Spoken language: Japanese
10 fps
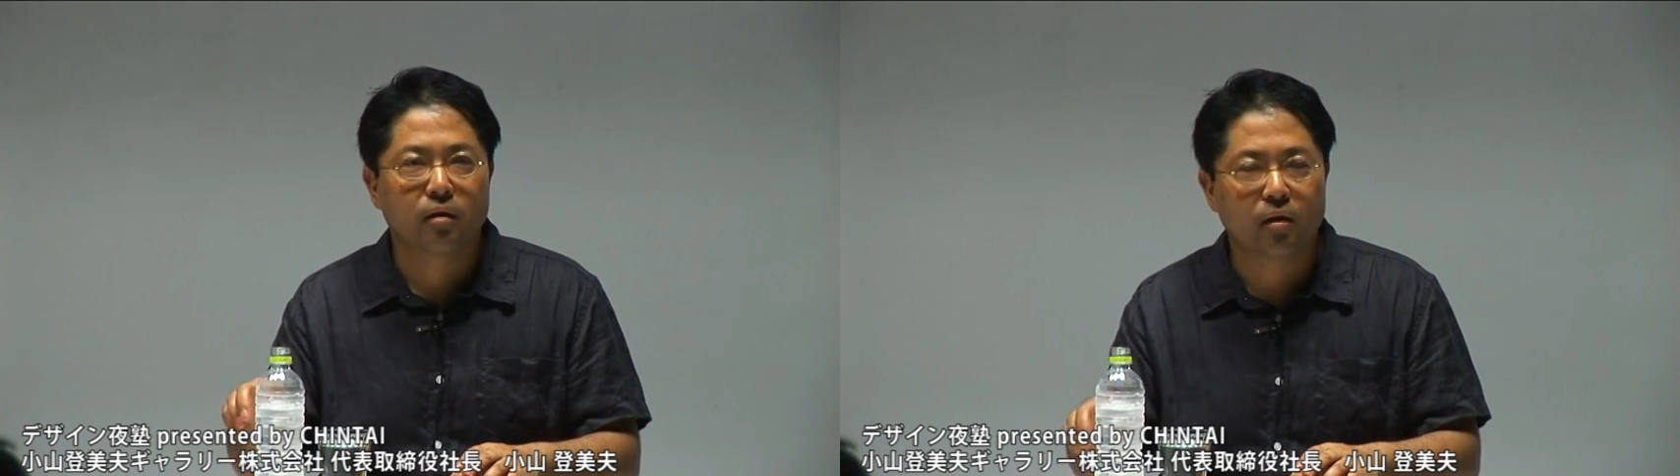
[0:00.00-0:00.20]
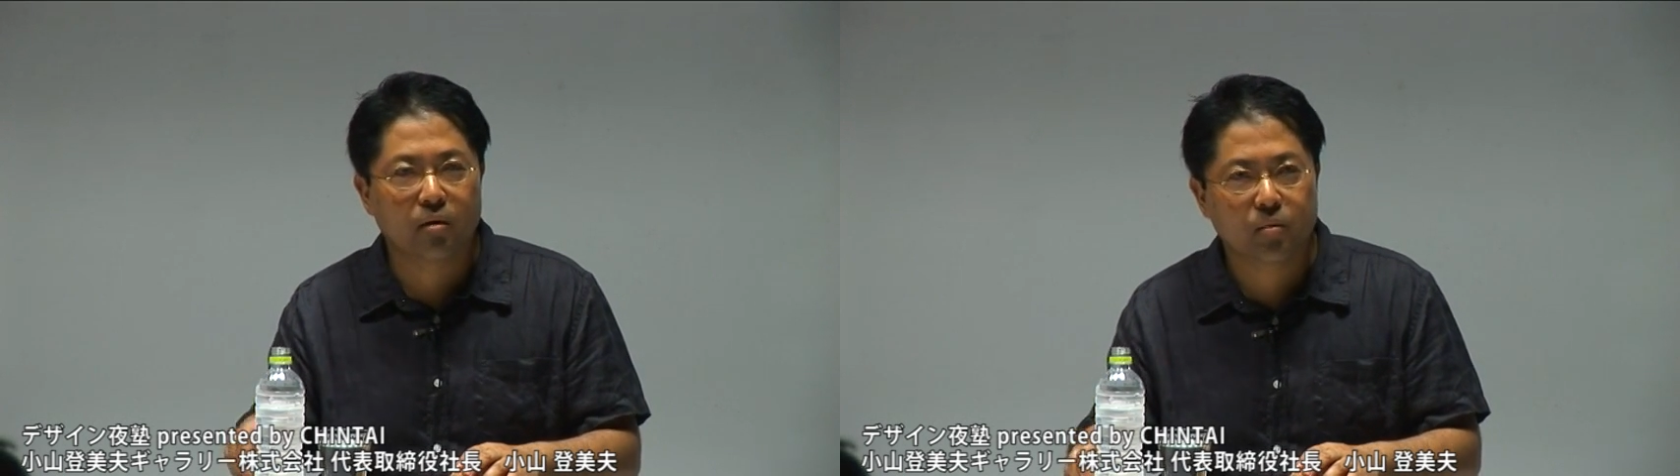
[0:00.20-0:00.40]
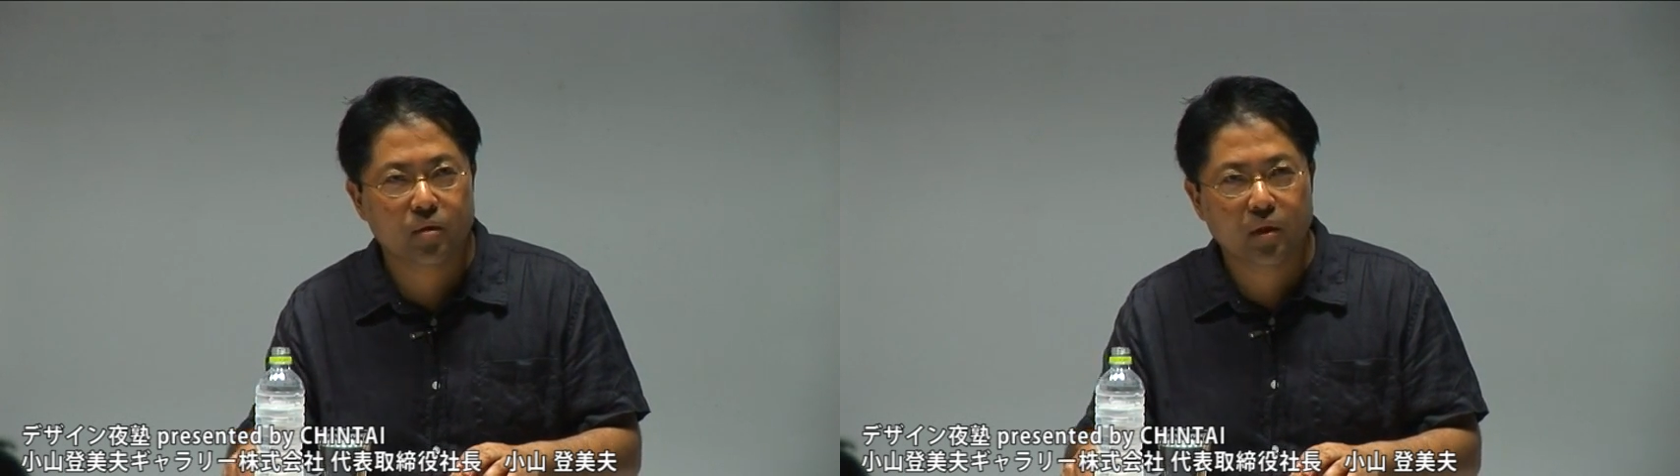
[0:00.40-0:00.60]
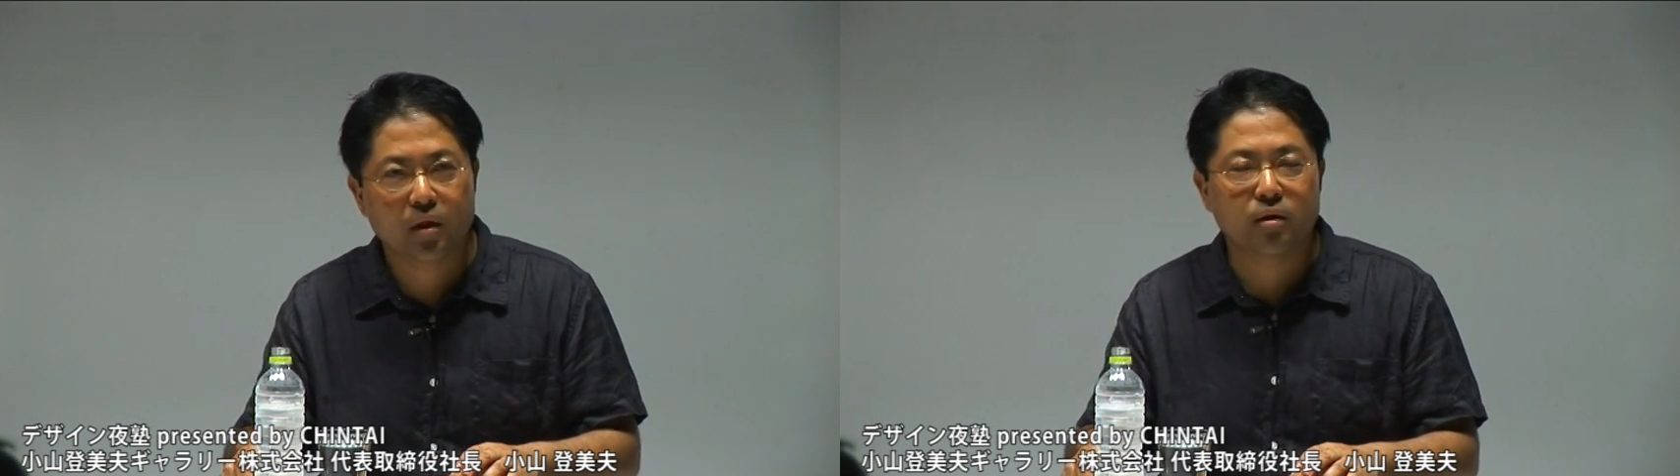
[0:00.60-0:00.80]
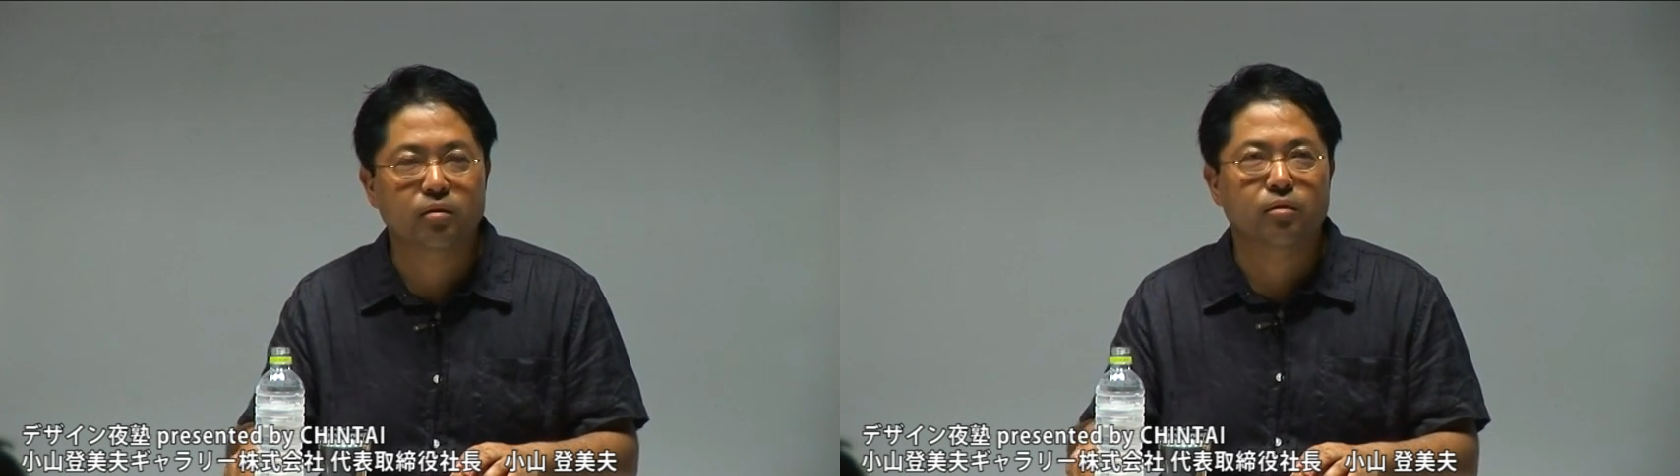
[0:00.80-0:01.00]
誰も知ら
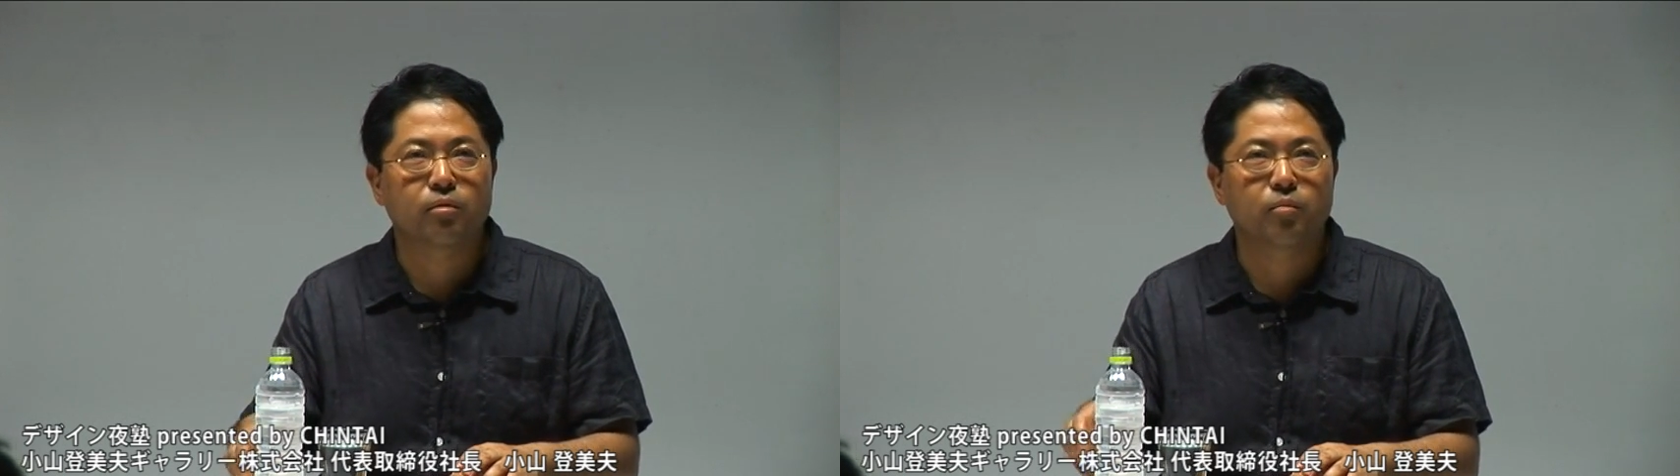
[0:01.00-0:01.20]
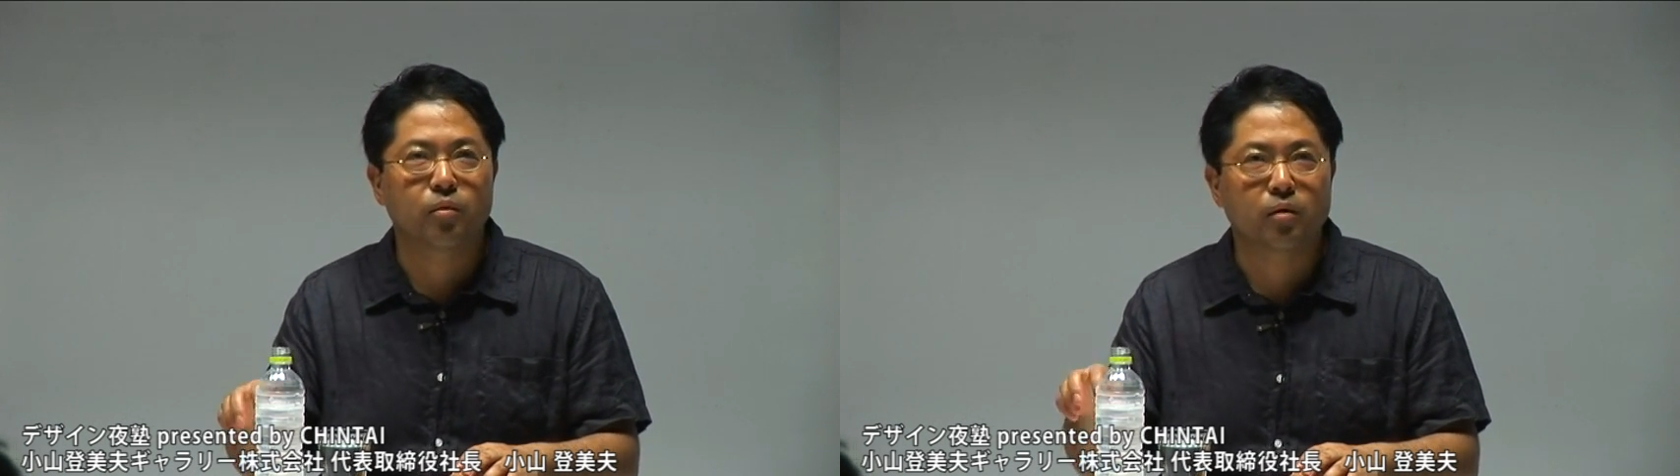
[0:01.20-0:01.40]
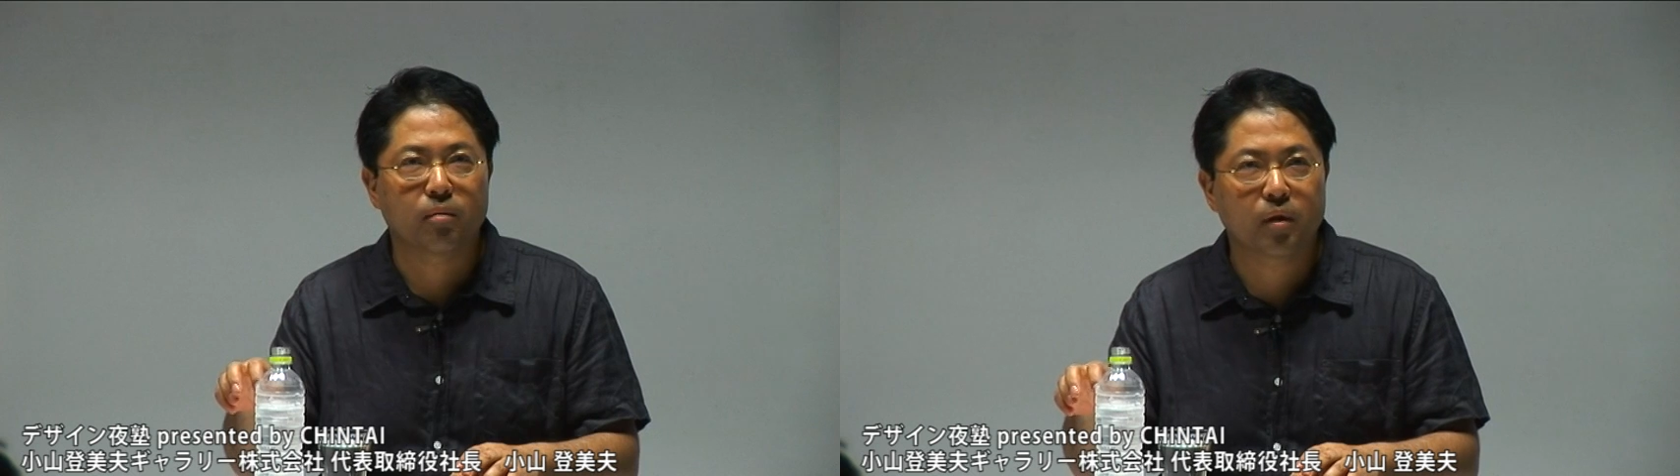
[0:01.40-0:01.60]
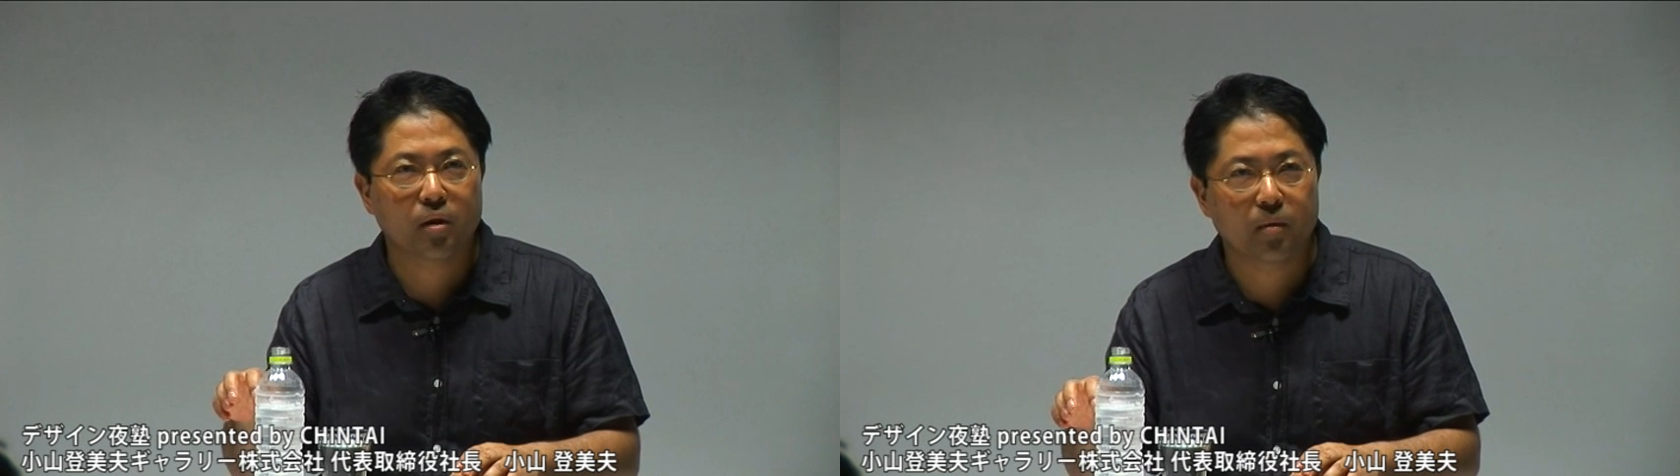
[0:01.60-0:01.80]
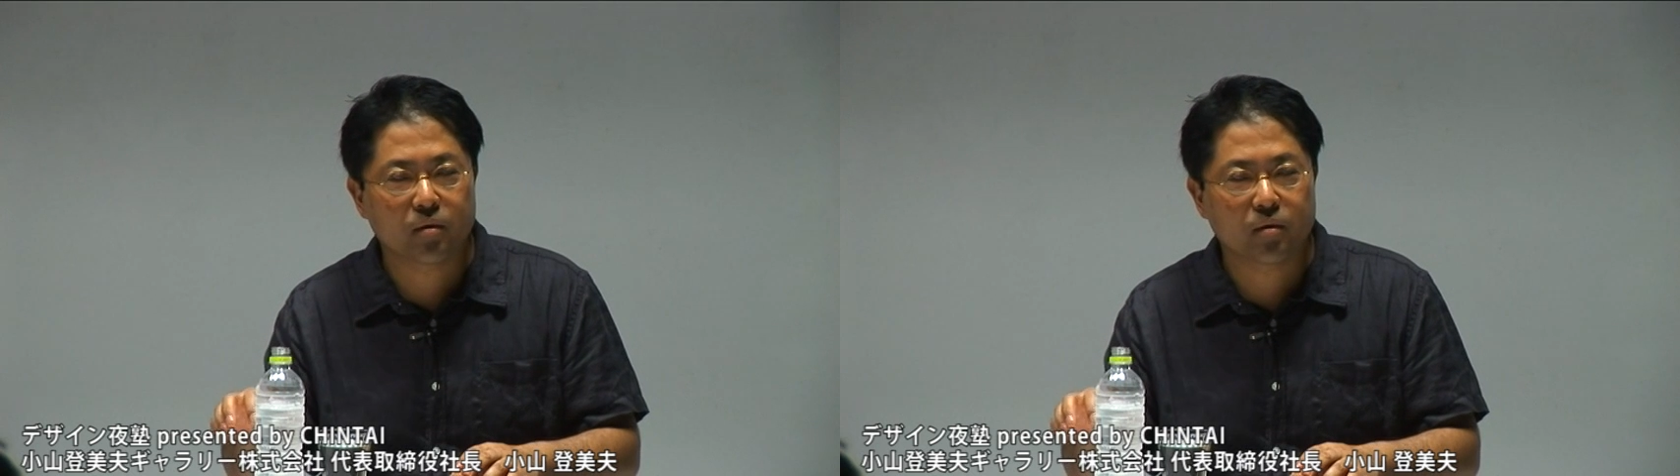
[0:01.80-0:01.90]
ないんですけどもたまた